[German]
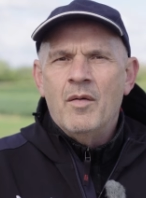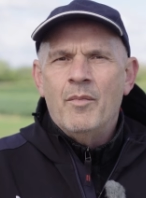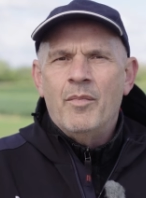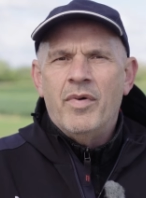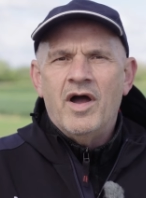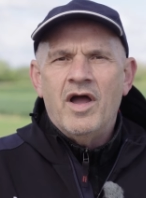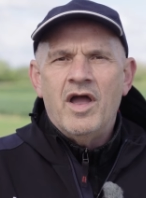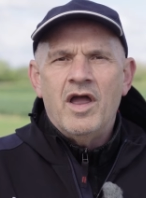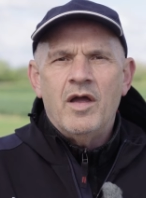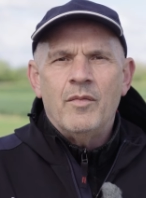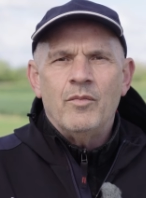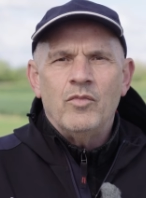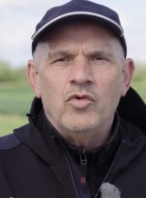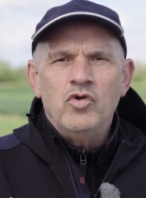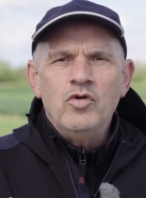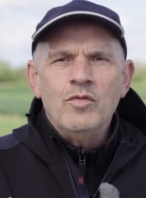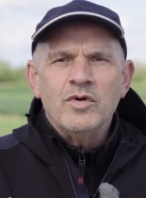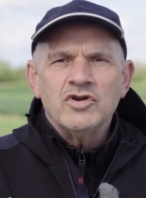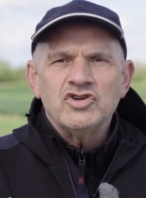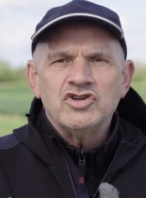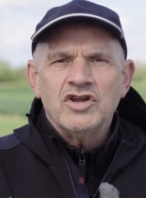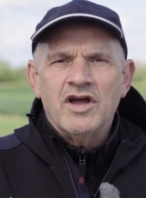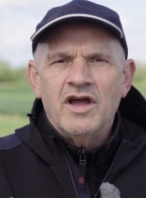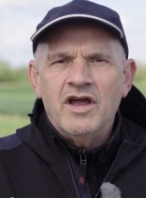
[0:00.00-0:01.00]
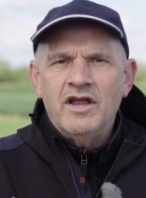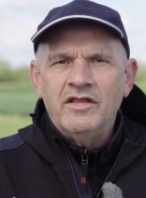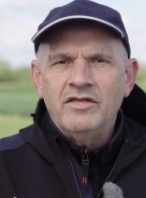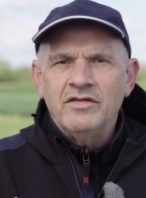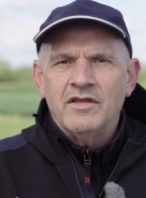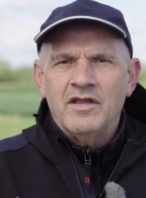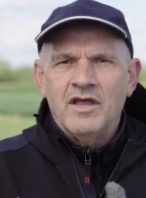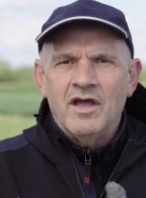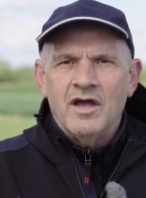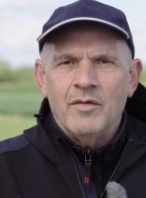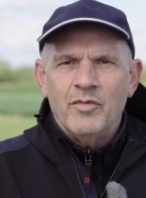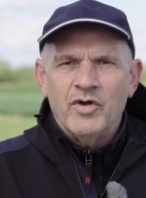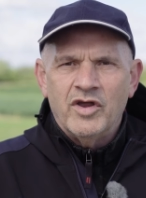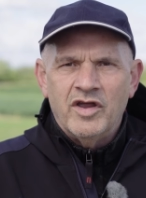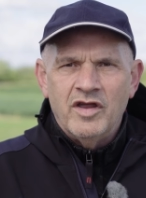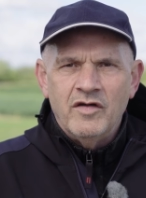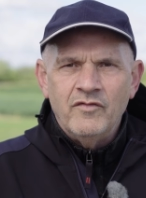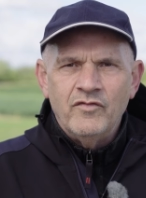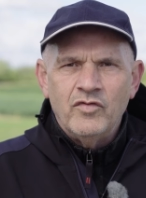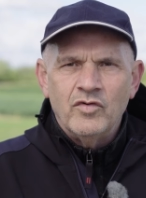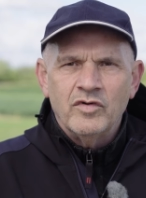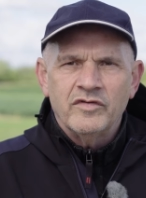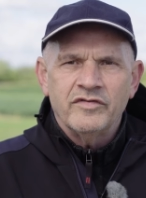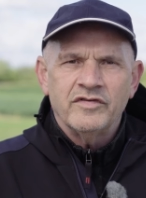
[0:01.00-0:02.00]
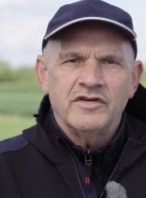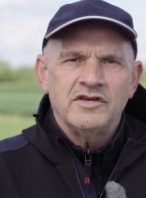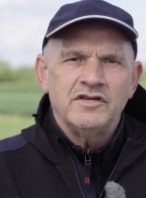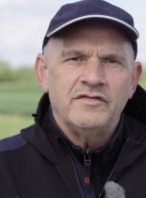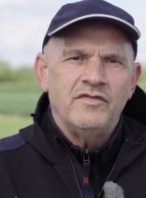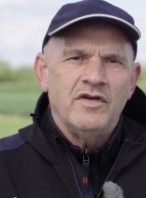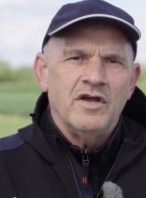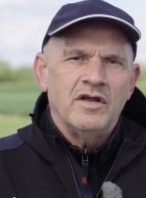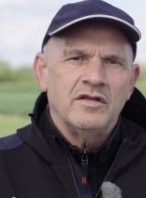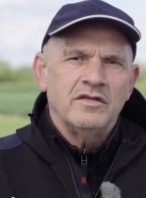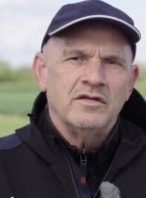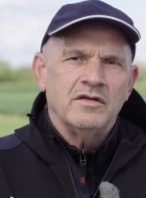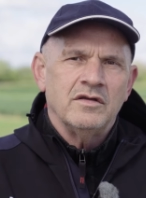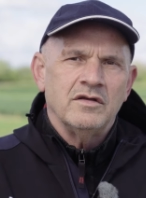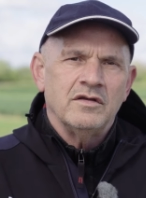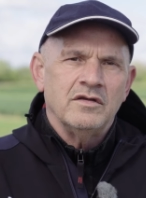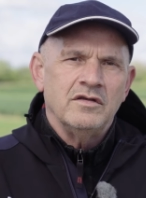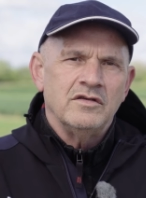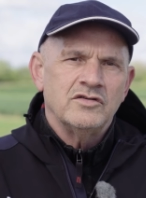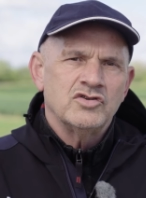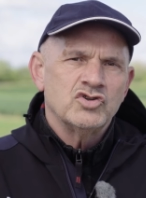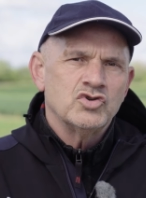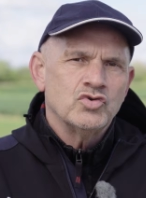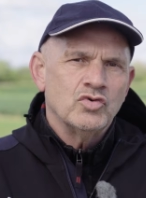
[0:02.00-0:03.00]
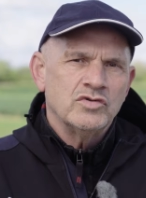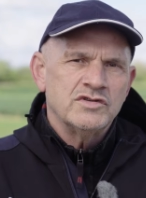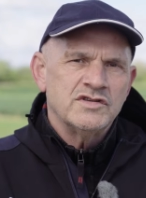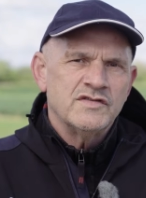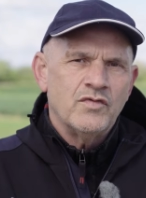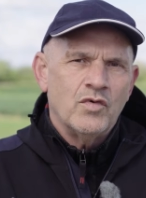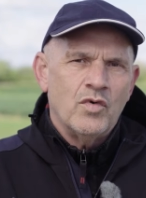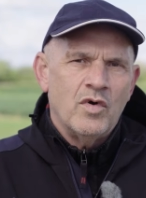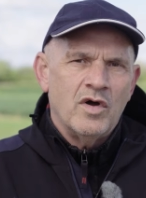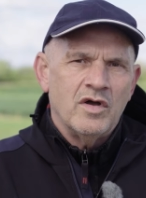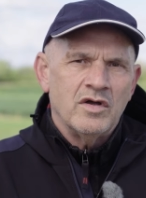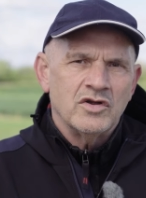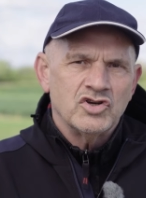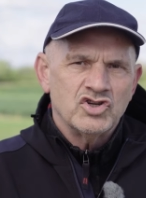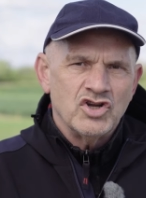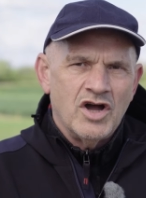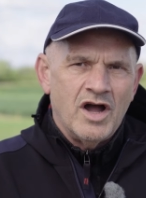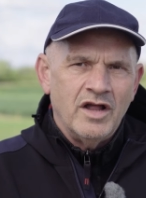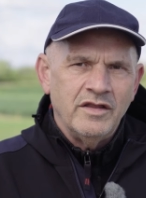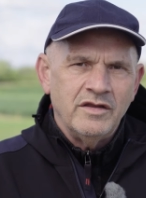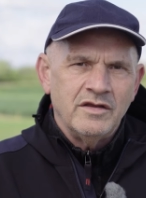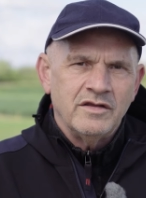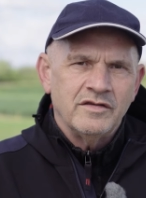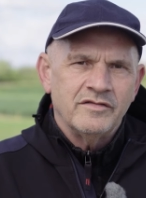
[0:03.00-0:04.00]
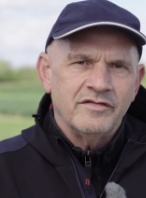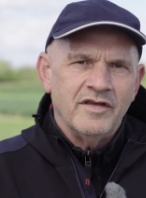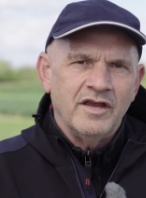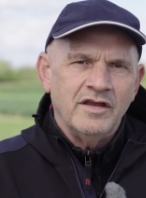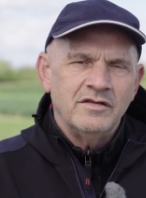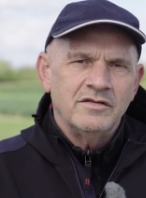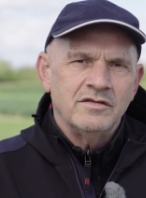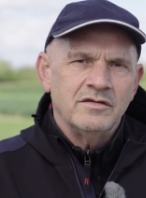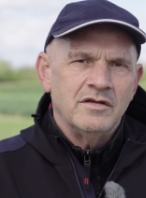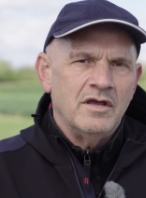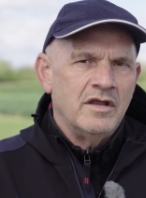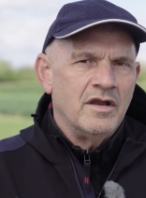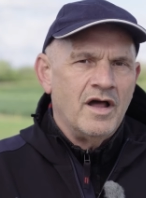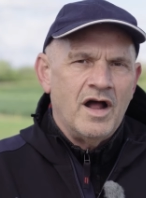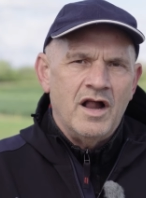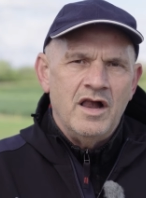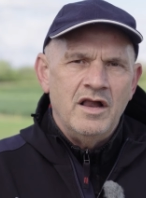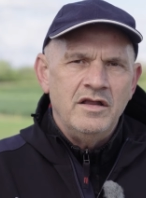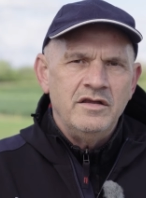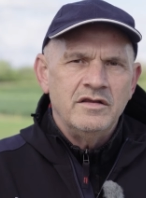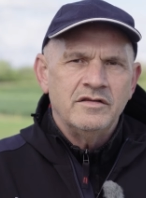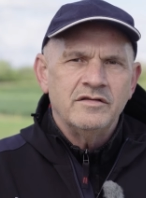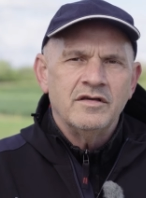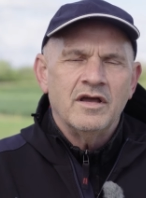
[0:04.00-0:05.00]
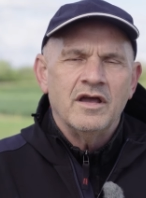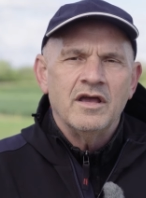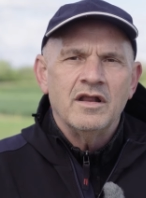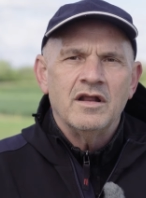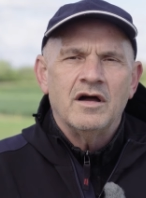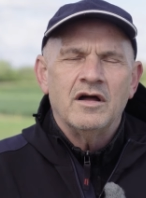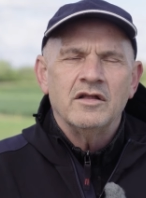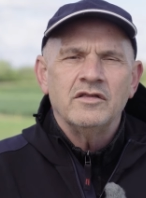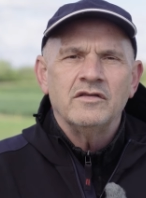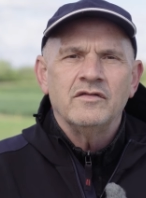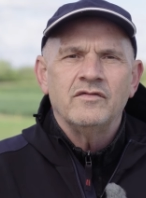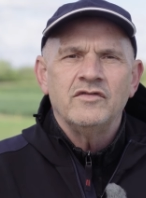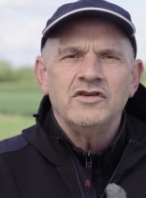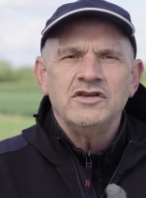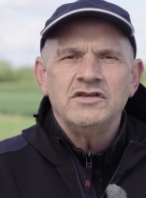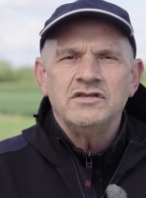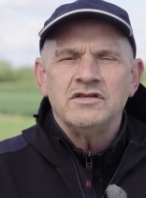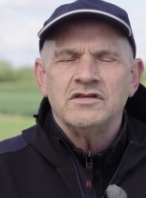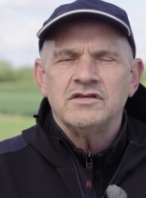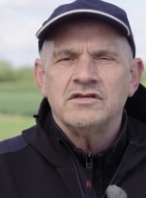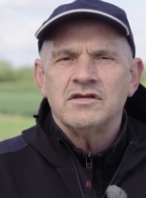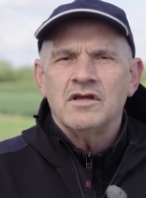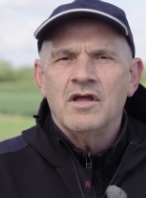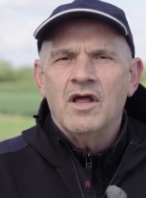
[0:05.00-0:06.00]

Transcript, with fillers: Beim Überschreiten der Bekämpfungsrichtwerte ist Schutz vor Schadinsekten in allen Getreidearten wichtig.